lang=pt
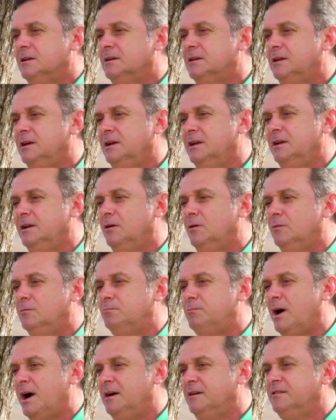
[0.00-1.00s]
que ele é um
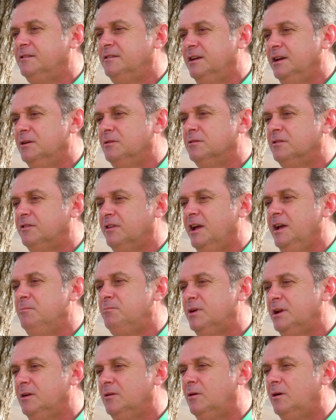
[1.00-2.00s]
parceiro
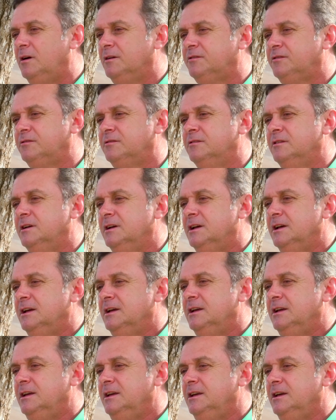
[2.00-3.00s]
sempre nosso
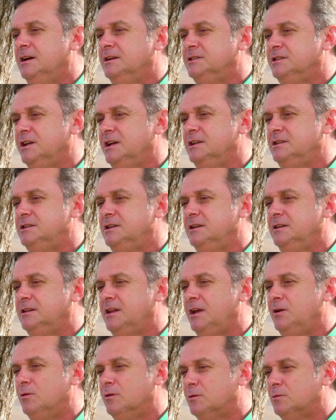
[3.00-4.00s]
e a gente
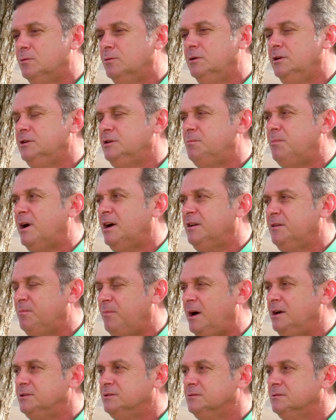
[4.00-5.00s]
tem orgulho de
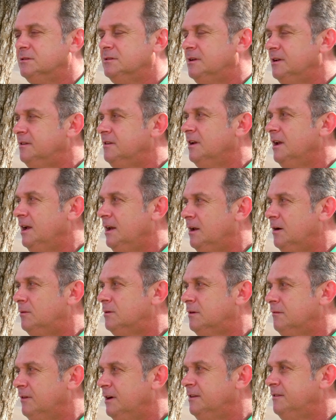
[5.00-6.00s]
participar junto desse leilão
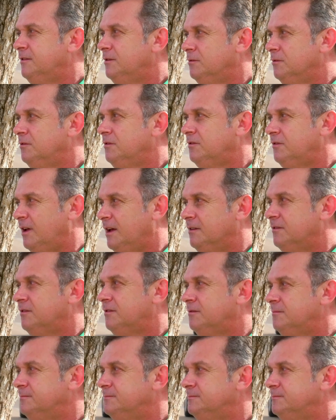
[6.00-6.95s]
que vai ser um sucesso.